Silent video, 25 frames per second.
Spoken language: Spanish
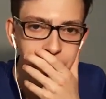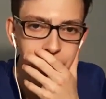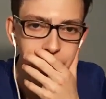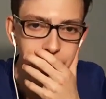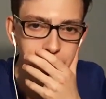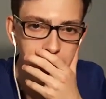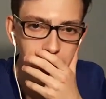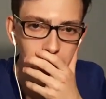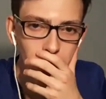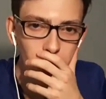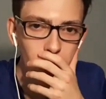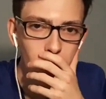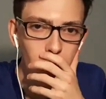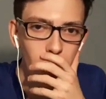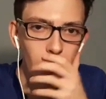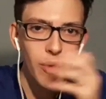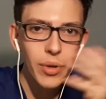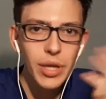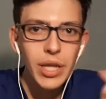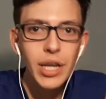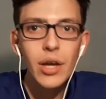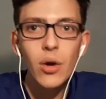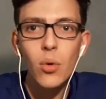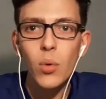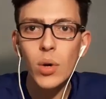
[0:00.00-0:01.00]
pero
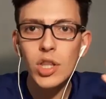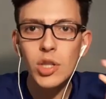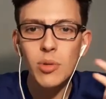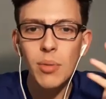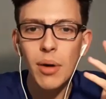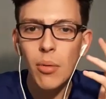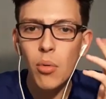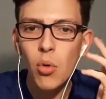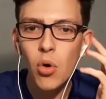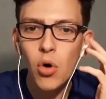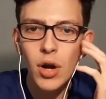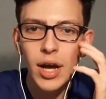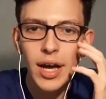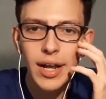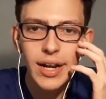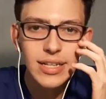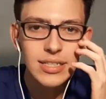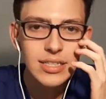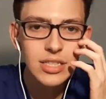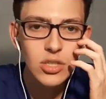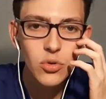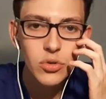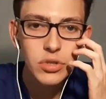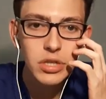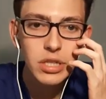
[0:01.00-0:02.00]
viene jugando más Boca.
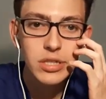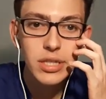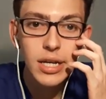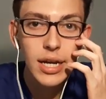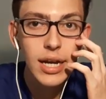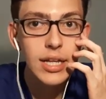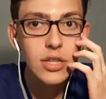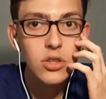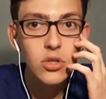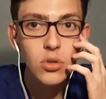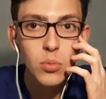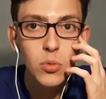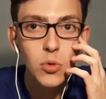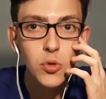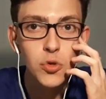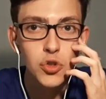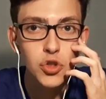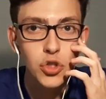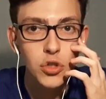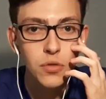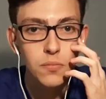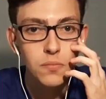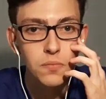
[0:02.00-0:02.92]
Racing no está atacando mucho.